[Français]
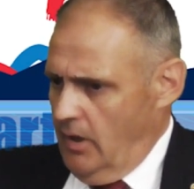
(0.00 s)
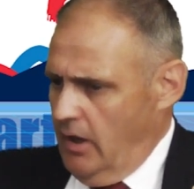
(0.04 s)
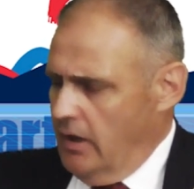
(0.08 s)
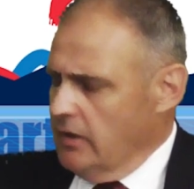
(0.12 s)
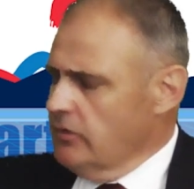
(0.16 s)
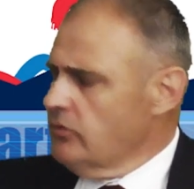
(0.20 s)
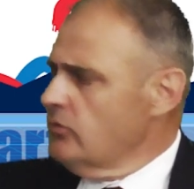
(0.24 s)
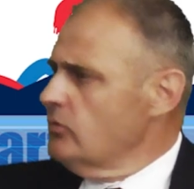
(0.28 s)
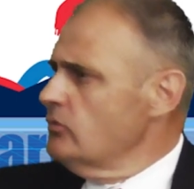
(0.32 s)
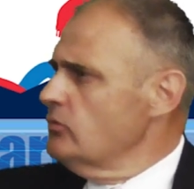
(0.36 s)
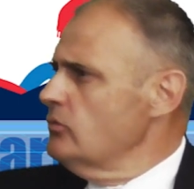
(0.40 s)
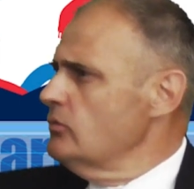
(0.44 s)

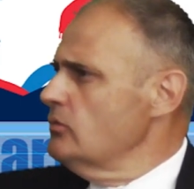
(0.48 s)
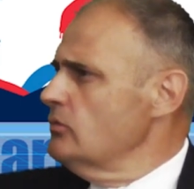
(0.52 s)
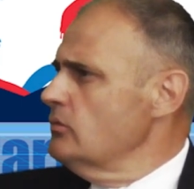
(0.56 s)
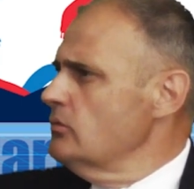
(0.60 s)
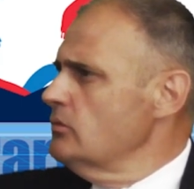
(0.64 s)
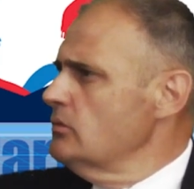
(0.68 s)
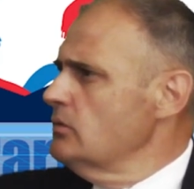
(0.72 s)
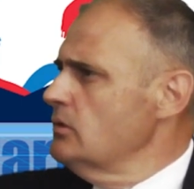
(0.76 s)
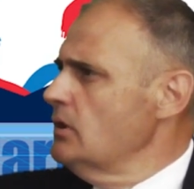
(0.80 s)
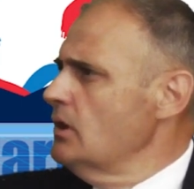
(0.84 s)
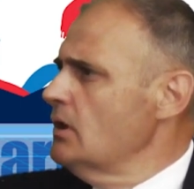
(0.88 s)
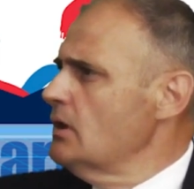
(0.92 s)
acte de
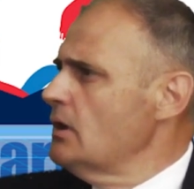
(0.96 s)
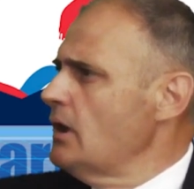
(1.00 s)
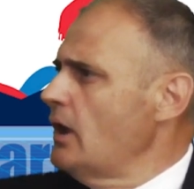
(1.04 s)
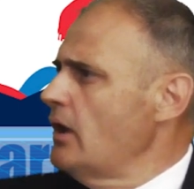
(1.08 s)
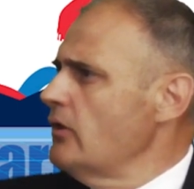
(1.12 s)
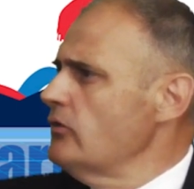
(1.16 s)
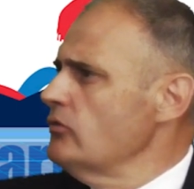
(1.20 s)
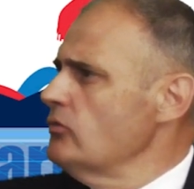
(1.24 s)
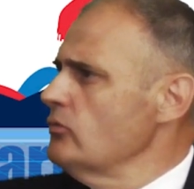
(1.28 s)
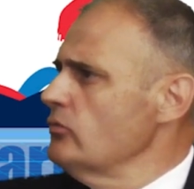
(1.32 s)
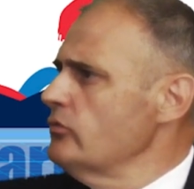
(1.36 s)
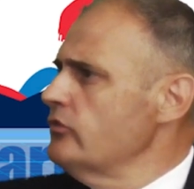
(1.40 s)

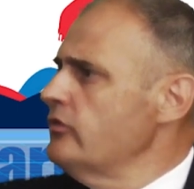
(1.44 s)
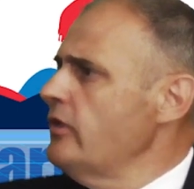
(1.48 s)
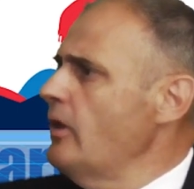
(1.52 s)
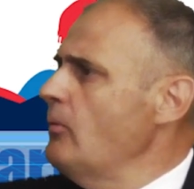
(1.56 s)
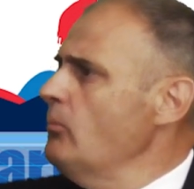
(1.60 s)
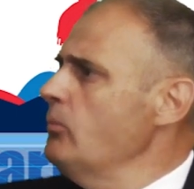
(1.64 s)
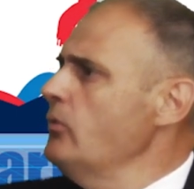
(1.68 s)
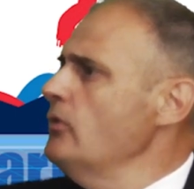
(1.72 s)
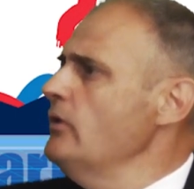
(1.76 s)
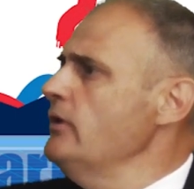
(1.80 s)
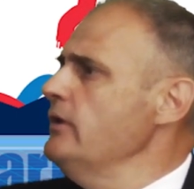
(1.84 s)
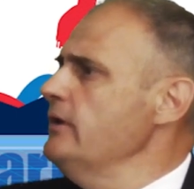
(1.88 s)
déclaration
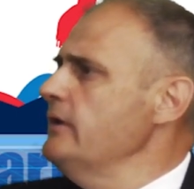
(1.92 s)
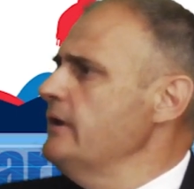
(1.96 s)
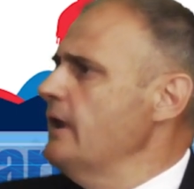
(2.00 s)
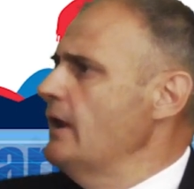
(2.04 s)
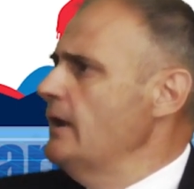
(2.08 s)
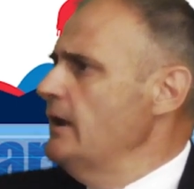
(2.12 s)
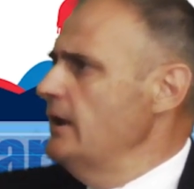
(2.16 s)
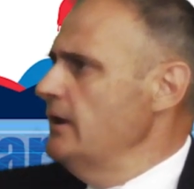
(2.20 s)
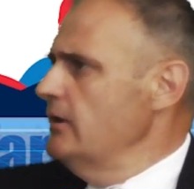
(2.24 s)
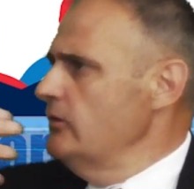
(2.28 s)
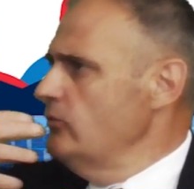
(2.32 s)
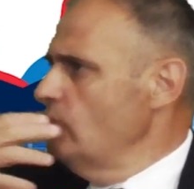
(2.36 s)
symbolique
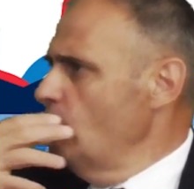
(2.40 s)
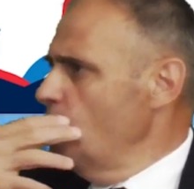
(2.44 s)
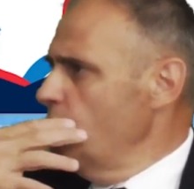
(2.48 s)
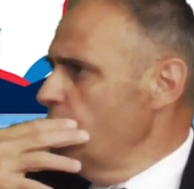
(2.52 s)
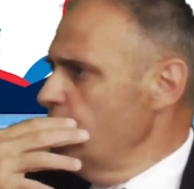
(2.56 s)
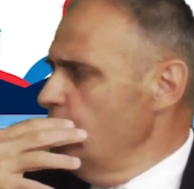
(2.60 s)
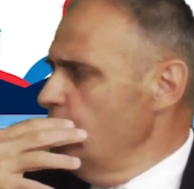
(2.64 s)
à l'élection